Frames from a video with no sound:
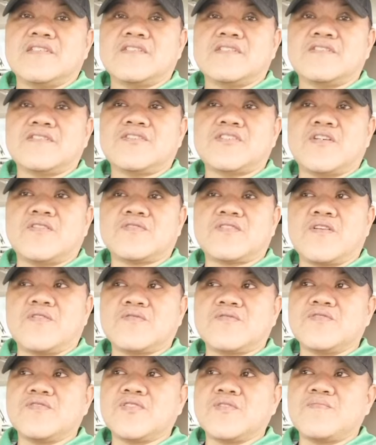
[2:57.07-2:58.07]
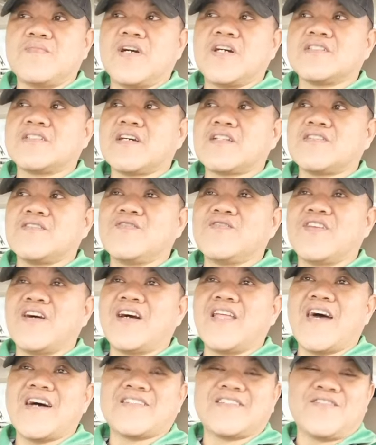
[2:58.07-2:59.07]
so shoutout do sa mga tatlong
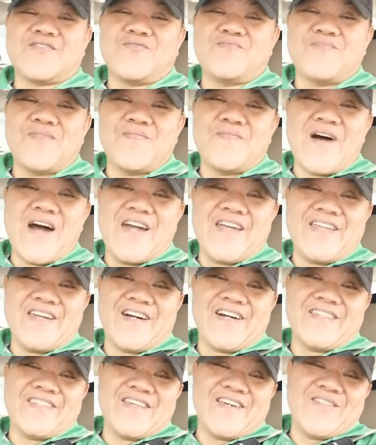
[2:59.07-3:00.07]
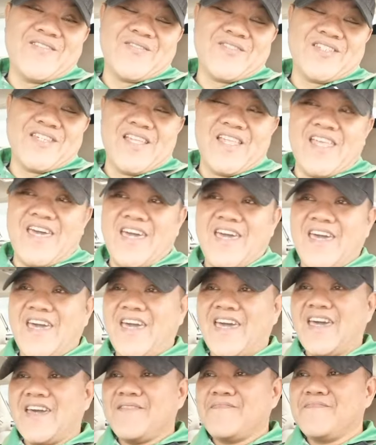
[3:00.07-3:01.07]
kaklase kong babae nakadalo si
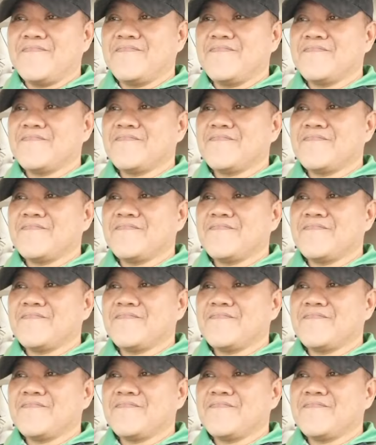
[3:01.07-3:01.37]
Leng